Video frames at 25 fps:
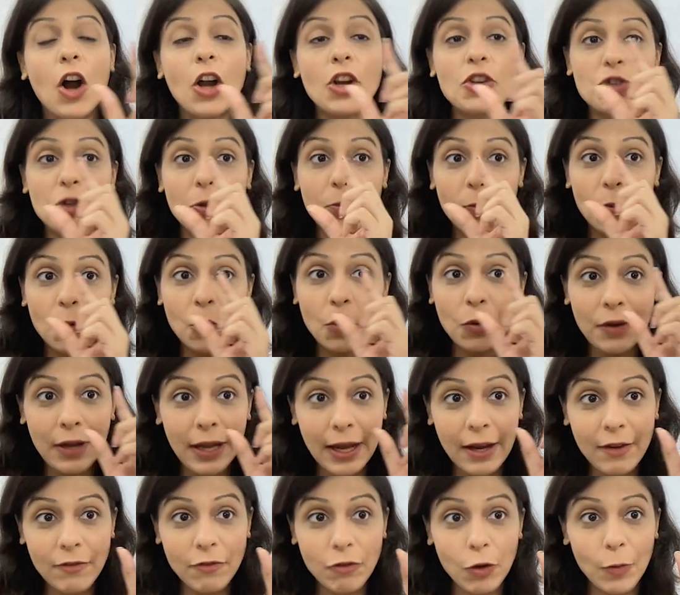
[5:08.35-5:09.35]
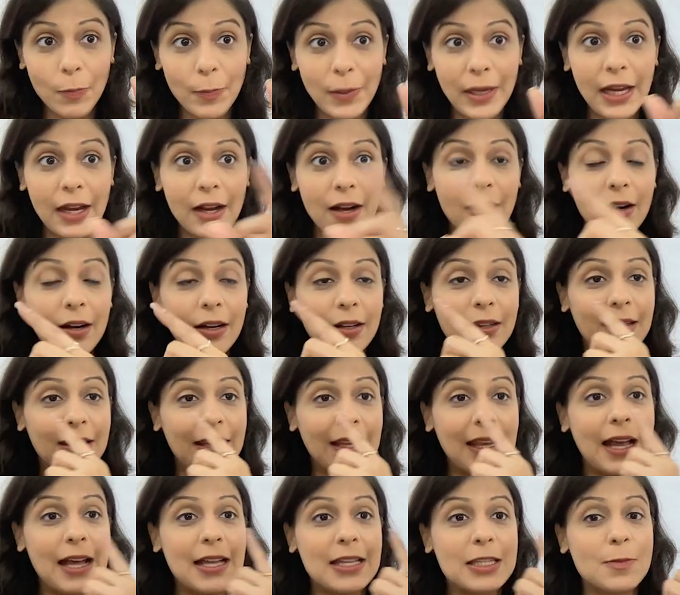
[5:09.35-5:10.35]
और जो मून है वो भी
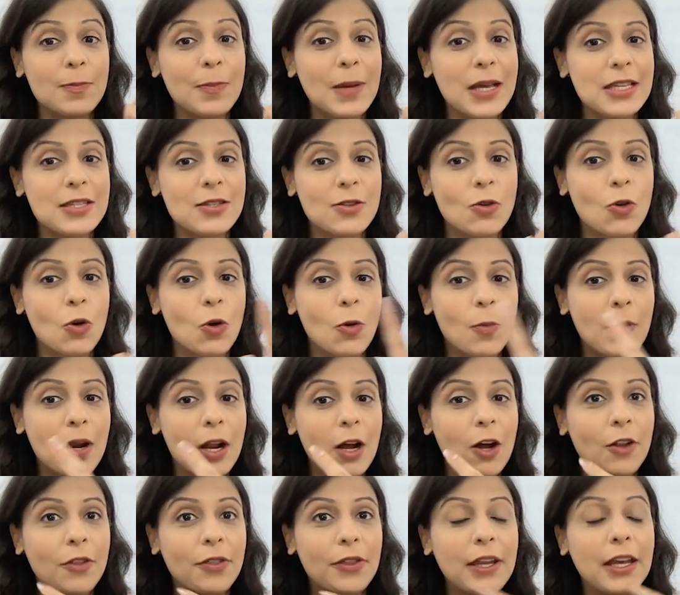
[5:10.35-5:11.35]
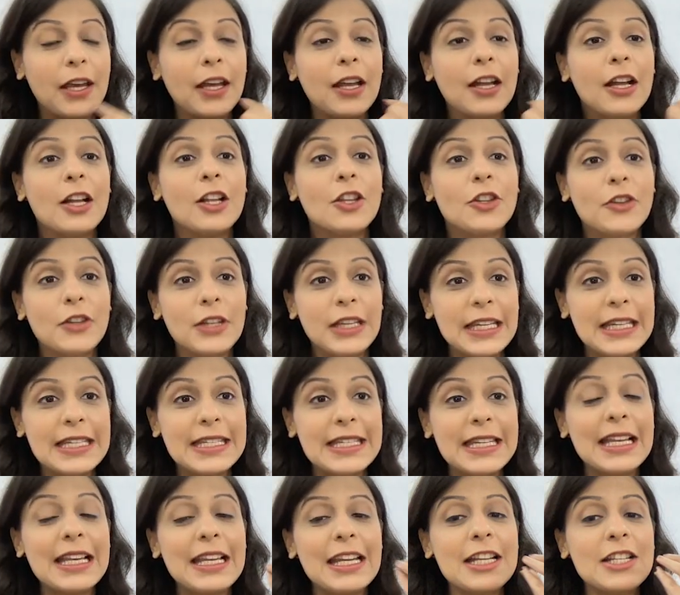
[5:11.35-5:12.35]
अर्थ के आसपास घूम रहा होता है तो
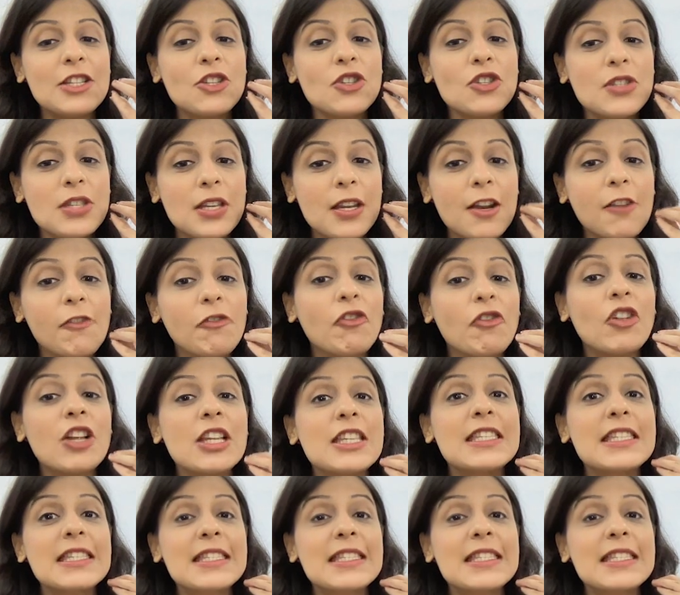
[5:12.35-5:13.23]
इसीलिए जो सिर्फ